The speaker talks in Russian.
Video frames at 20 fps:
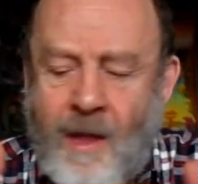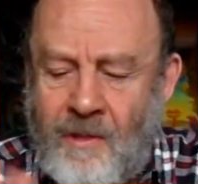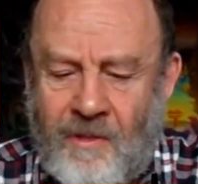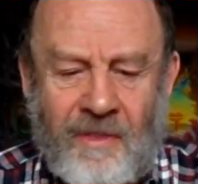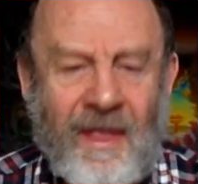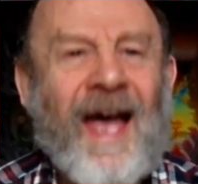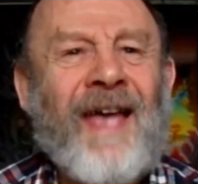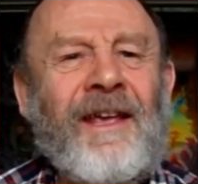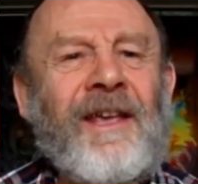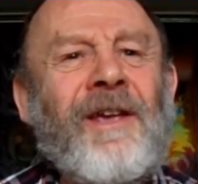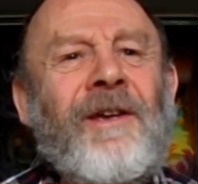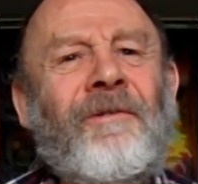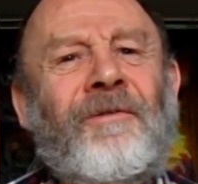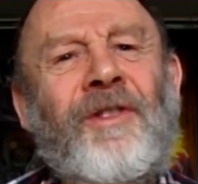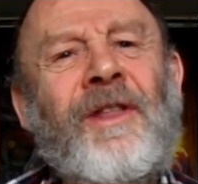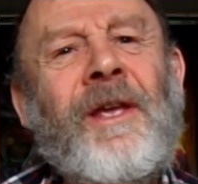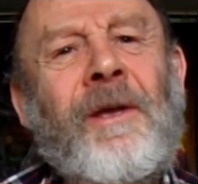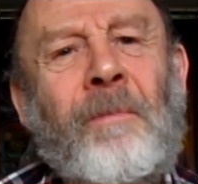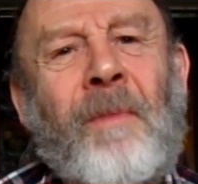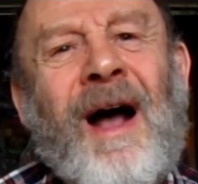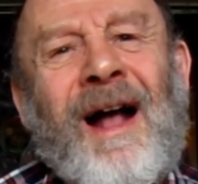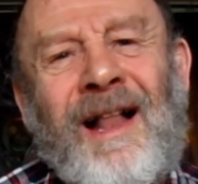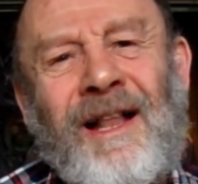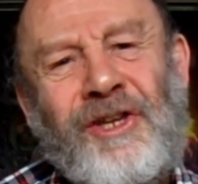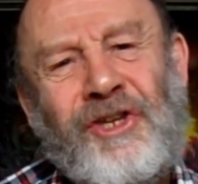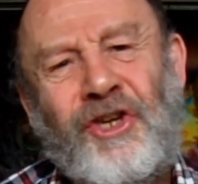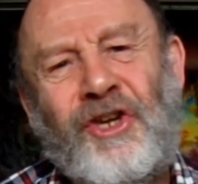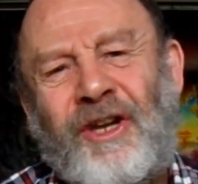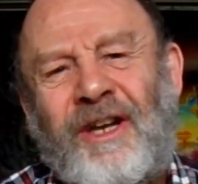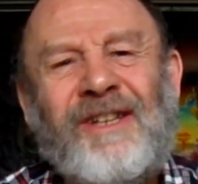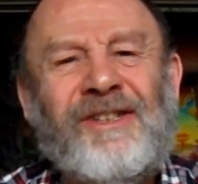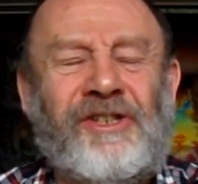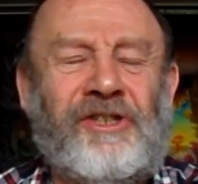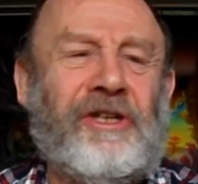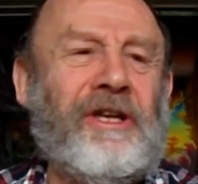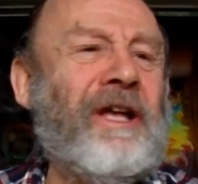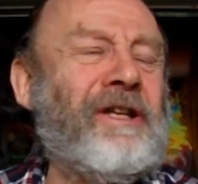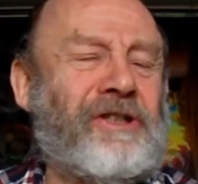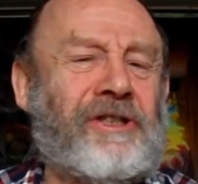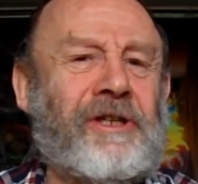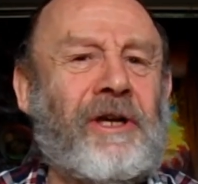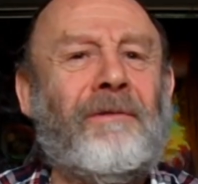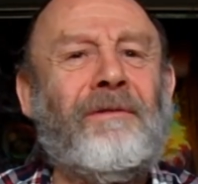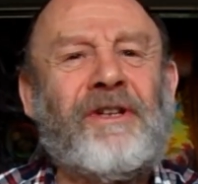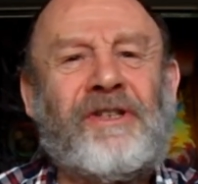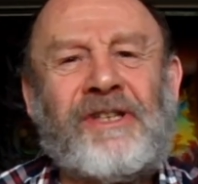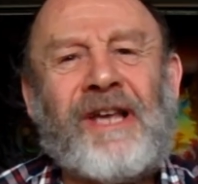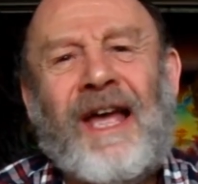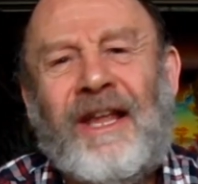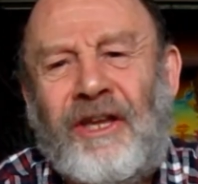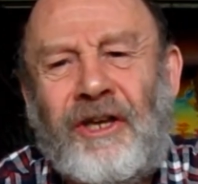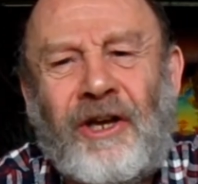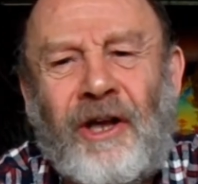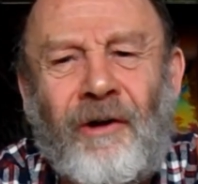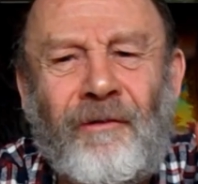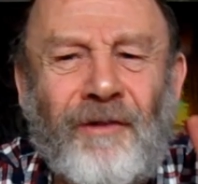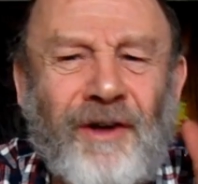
наивный мальчик из детского садика,